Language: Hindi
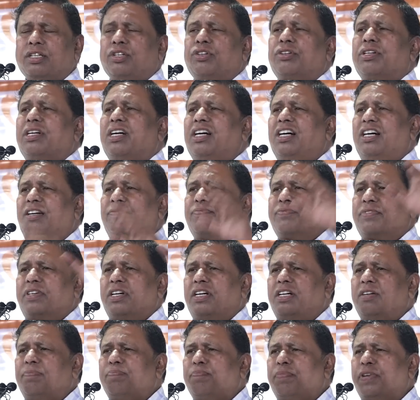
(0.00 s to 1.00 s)
और
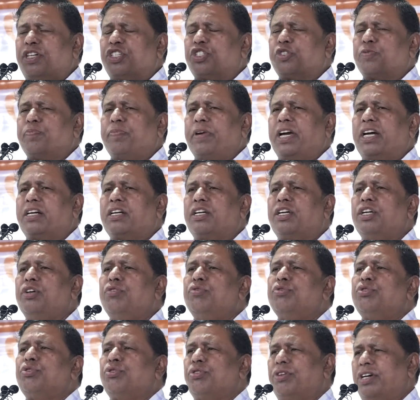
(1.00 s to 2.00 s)
आपका
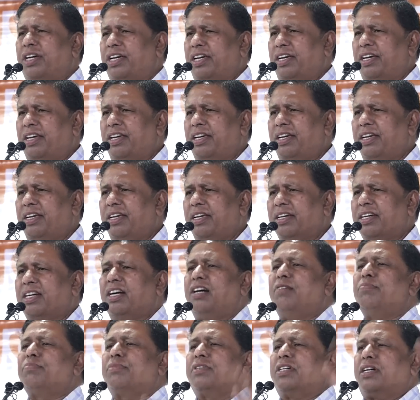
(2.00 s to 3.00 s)
पर्सपेक्टिव जो है
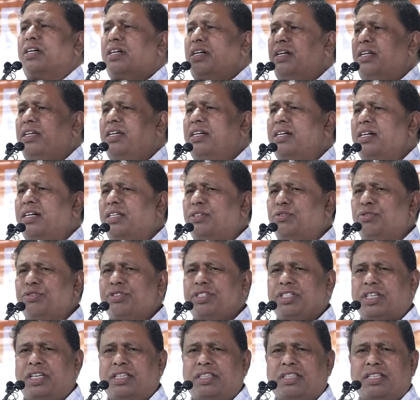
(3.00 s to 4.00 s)
काम करने का जो
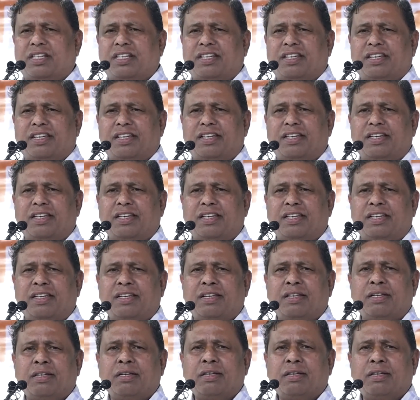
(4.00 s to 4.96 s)
क्षेत्र है